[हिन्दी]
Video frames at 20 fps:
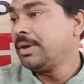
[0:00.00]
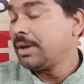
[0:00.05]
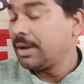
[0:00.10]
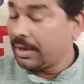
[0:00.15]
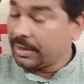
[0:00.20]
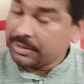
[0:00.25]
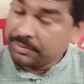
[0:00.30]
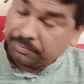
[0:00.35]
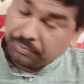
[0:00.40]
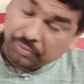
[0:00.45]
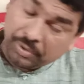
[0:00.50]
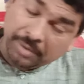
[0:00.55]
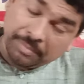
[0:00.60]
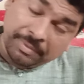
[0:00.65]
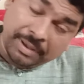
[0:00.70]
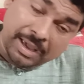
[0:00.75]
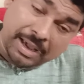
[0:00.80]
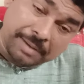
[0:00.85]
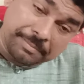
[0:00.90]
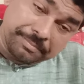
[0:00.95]
लेकिन पूरे
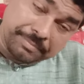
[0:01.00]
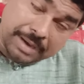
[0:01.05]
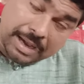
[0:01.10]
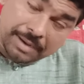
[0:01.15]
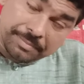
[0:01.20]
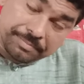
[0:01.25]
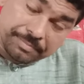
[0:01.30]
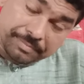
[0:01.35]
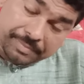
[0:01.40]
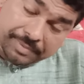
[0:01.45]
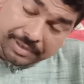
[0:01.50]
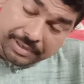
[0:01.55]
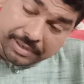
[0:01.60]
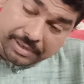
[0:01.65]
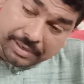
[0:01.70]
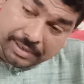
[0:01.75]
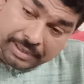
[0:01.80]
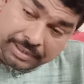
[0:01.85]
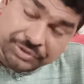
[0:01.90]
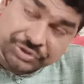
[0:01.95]
में आप आप मेरे
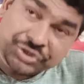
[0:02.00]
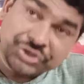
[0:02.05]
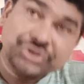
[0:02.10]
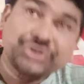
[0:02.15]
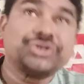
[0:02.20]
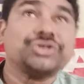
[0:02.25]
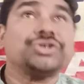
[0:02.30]
हर चीज़